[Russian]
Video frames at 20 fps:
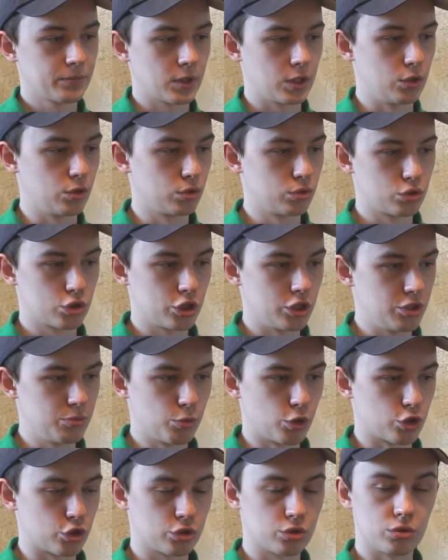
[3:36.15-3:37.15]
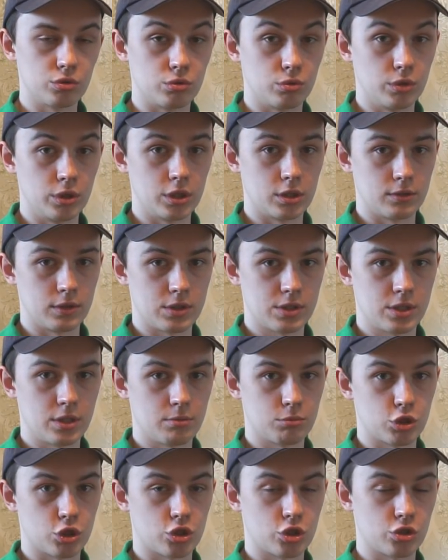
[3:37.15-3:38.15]
и он уже не может конкурировать с
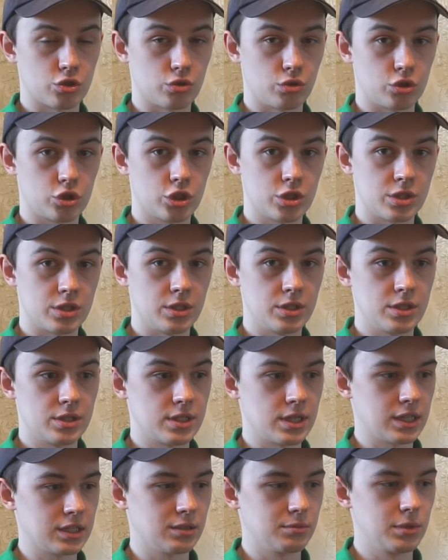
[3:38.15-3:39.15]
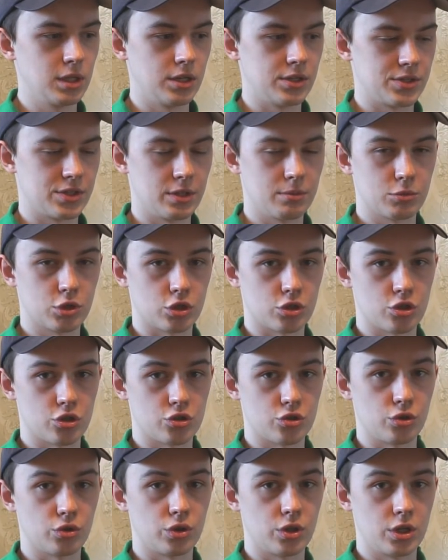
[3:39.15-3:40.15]
тем же 660 или с тем же
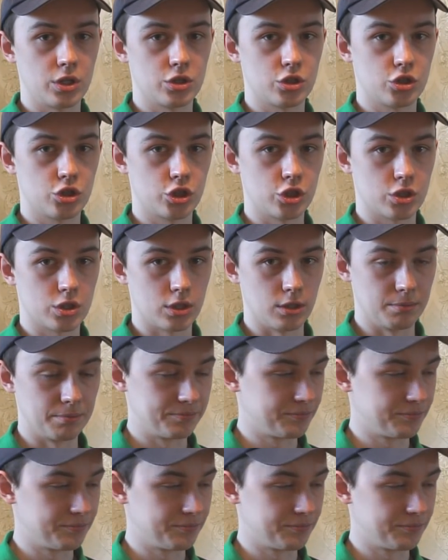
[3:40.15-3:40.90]
636.